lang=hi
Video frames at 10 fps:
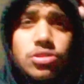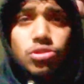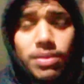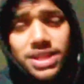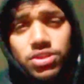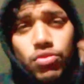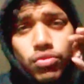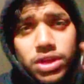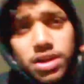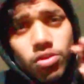तो भाई देखो
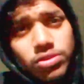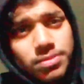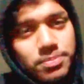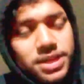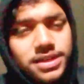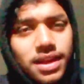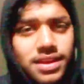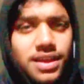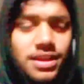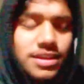वर्कआउट कंप्लीट कर
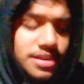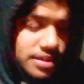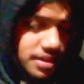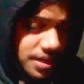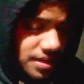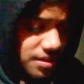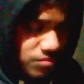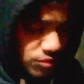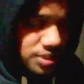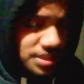लिया एंड
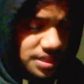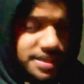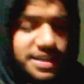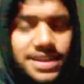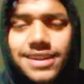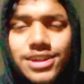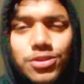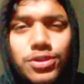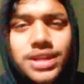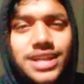मुझे डेढ़ घंटे
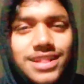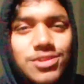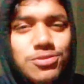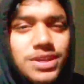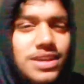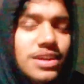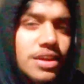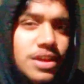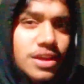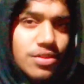हो गए आते हुए
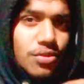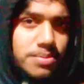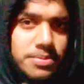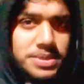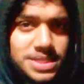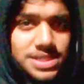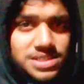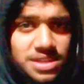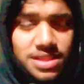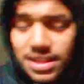तो अभी बज रहे हैं
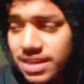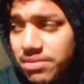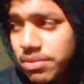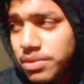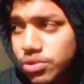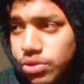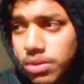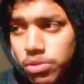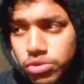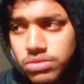साथ लेकिन अभी भी थोड़ा
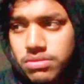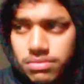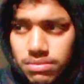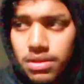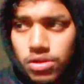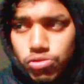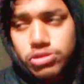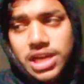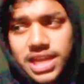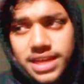बहुत
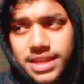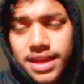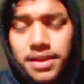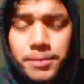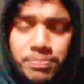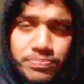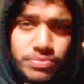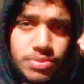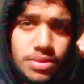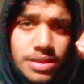उजाला है
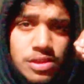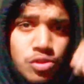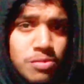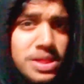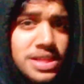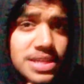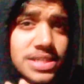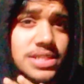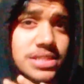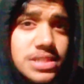तो मिलते हैं
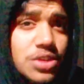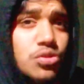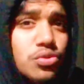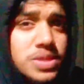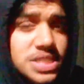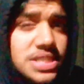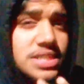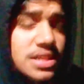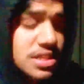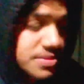साढ़े नौ बजे
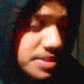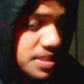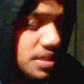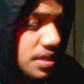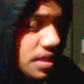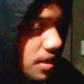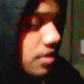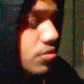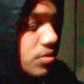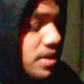या दस बजे
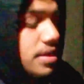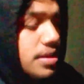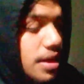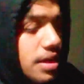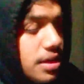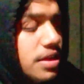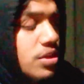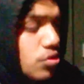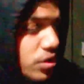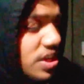क्योंकि
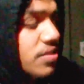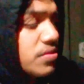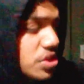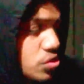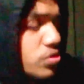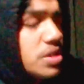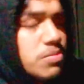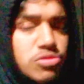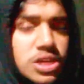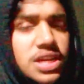नहाएंगे धोएंगे फ्रेश होंगे
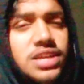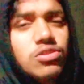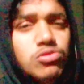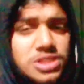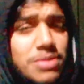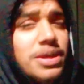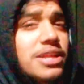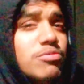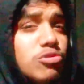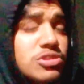पूजा करेंगे उसके बाद आप लोग